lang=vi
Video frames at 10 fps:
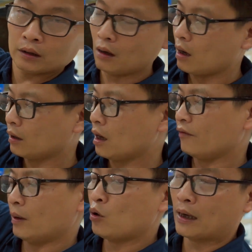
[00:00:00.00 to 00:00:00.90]
tương
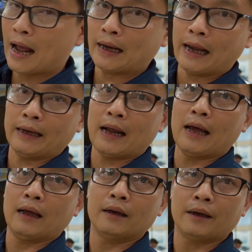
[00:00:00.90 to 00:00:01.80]
đương với một can này
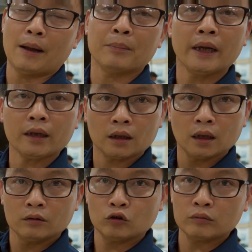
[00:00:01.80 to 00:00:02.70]
là 5 lít
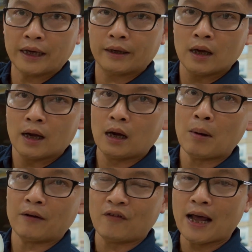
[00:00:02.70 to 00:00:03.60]
dung dịch. Các
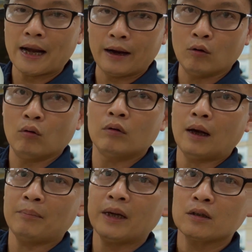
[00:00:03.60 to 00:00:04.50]
bạn pha đều
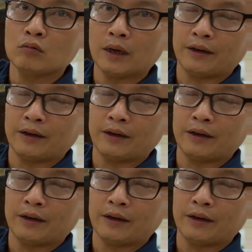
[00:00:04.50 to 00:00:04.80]
5 lít